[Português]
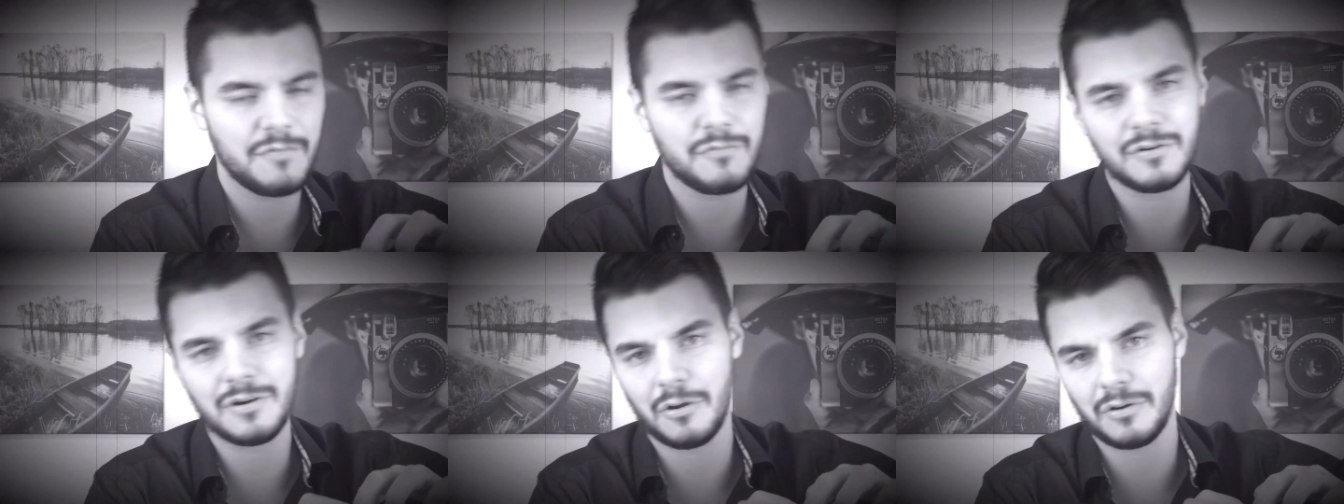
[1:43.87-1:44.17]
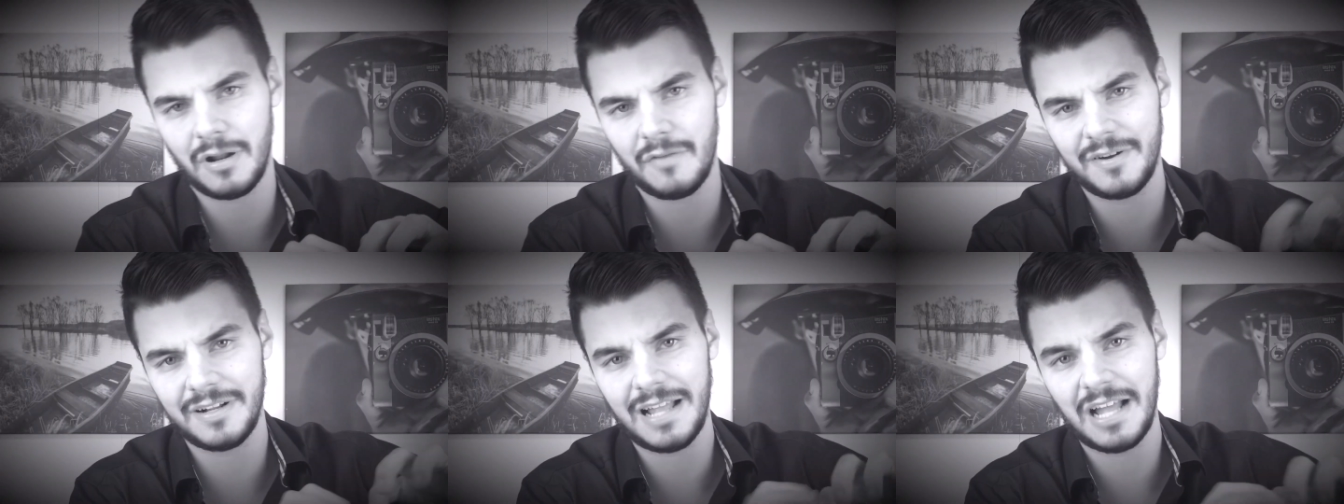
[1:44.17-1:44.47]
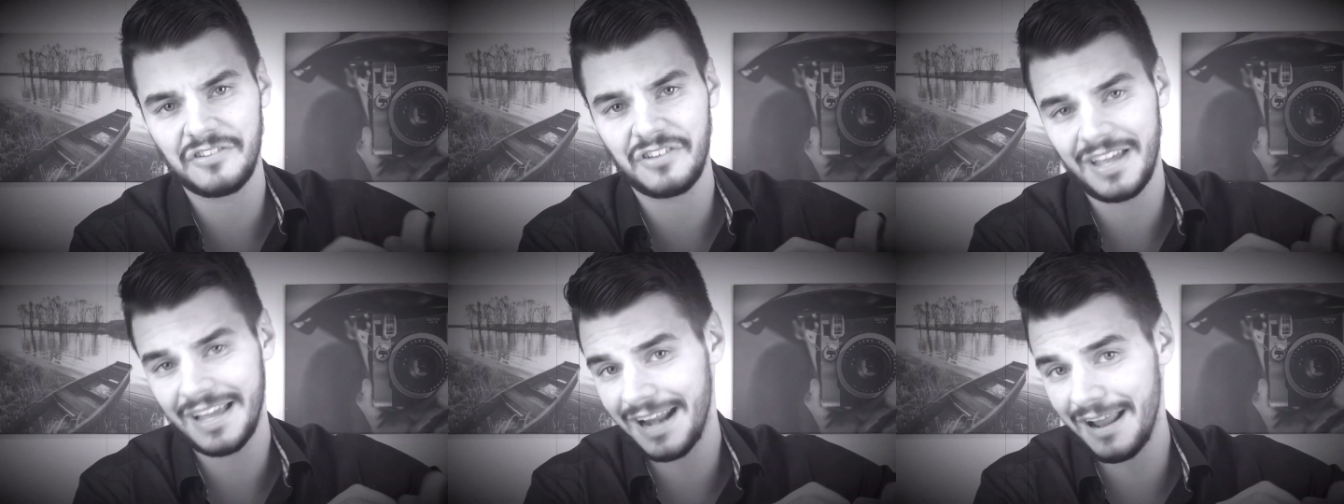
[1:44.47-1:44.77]
vivo não, na
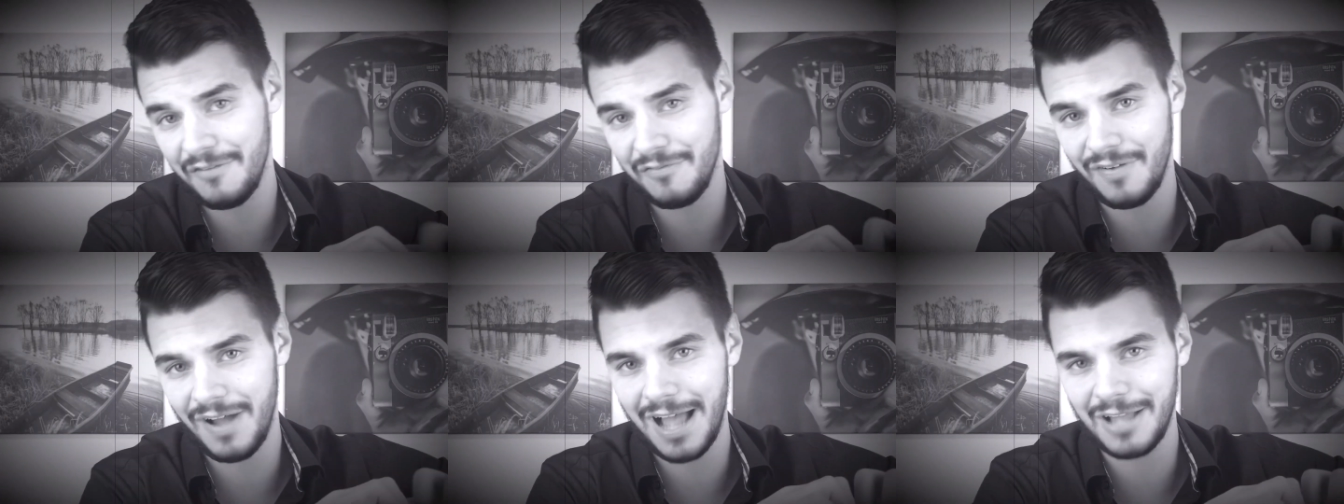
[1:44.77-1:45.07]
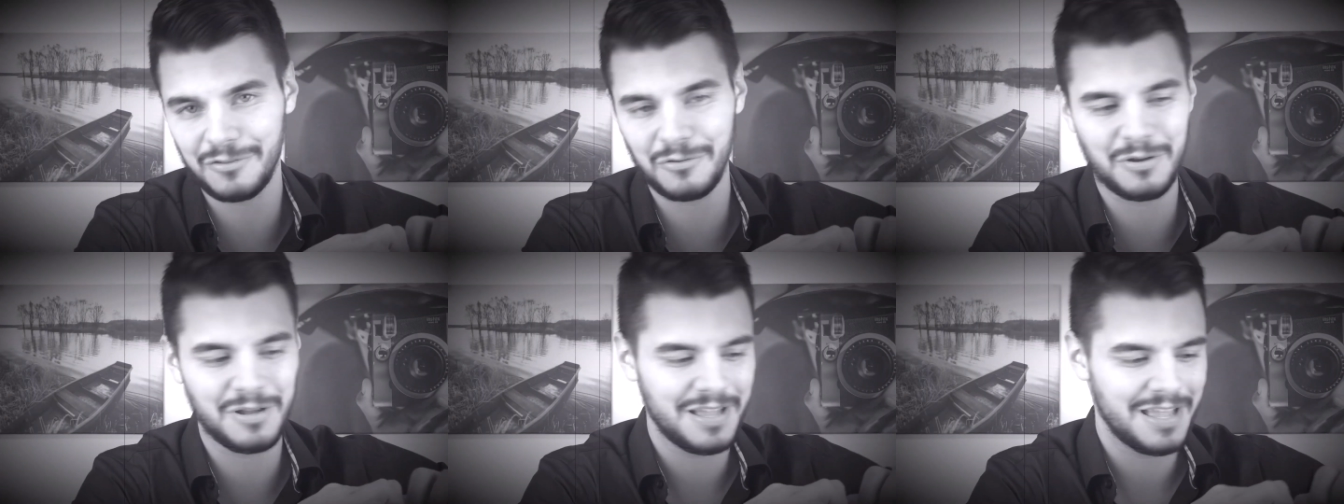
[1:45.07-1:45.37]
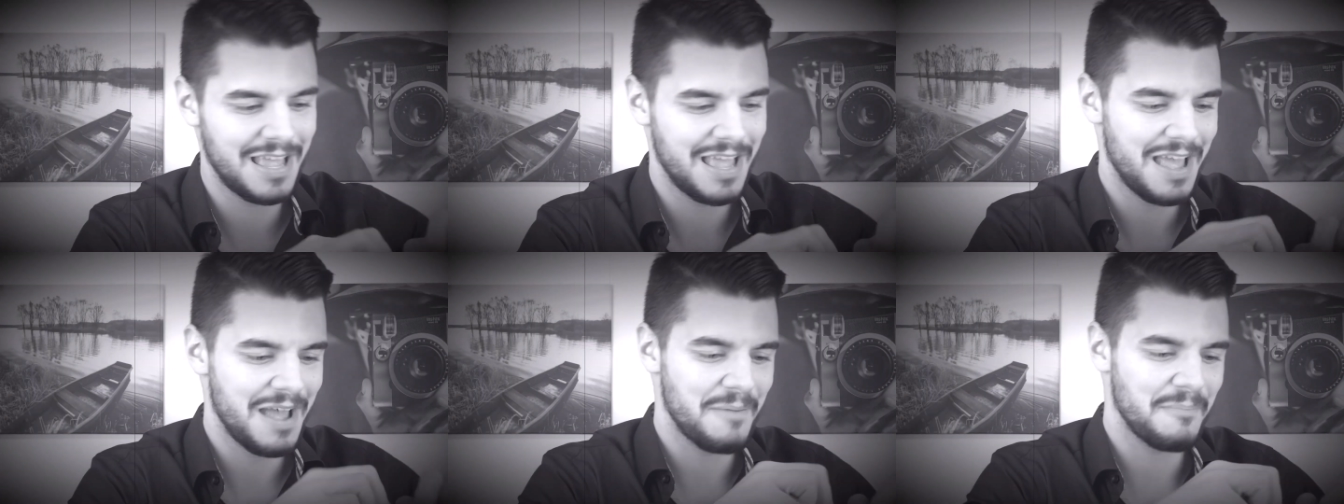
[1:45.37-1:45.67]
verdade é gravado,
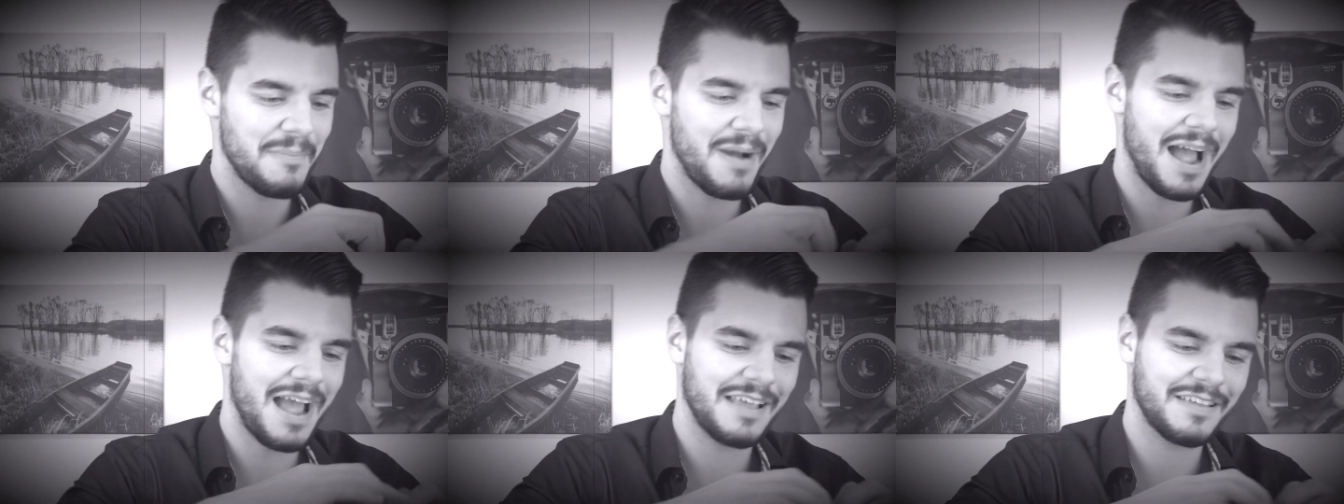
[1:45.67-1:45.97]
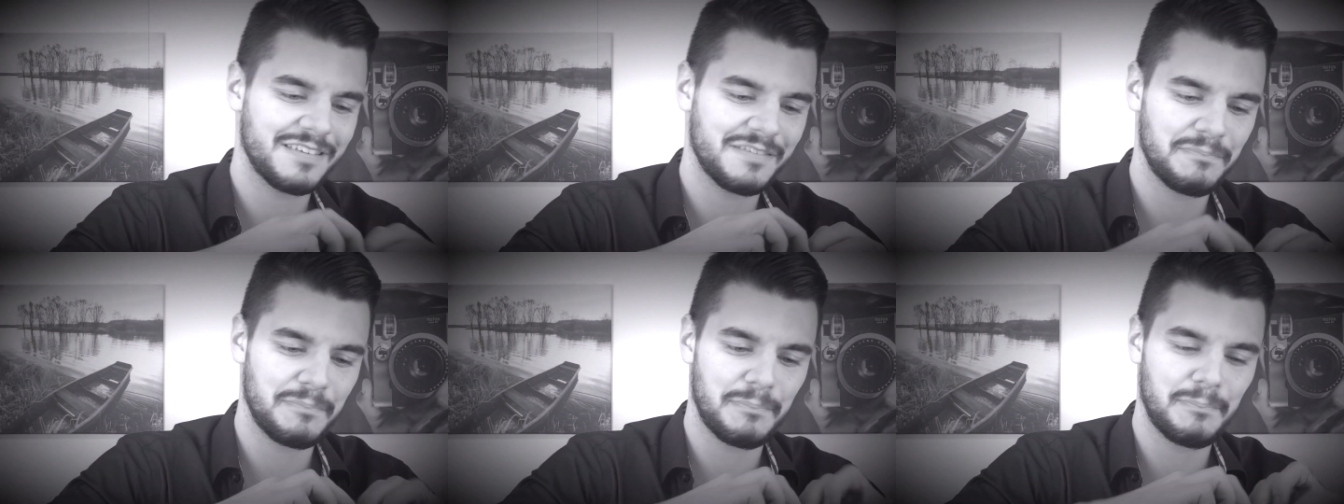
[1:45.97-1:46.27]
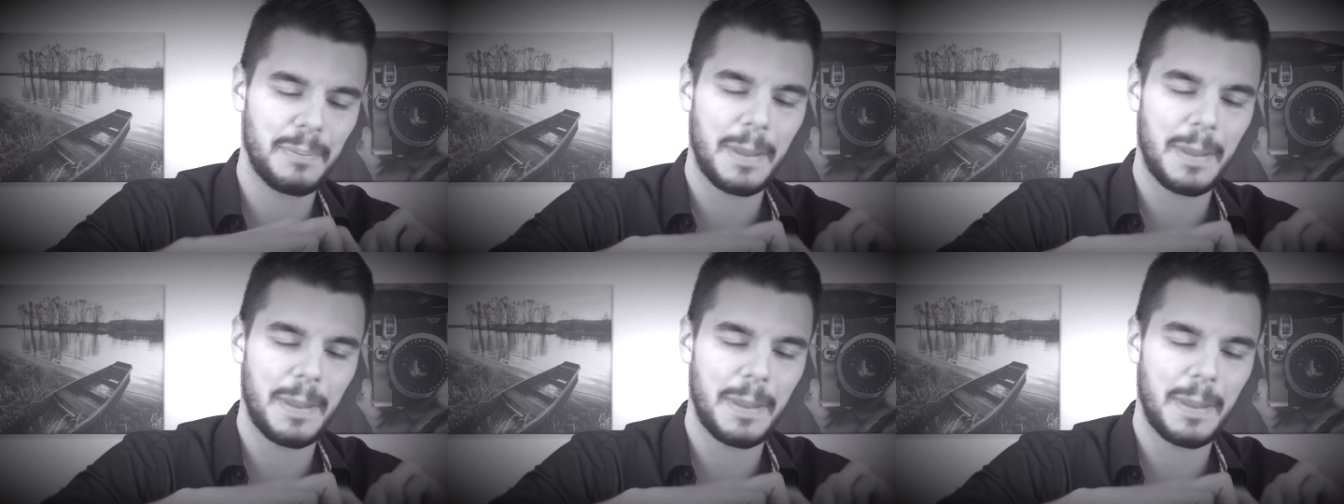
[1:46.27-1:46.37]
mas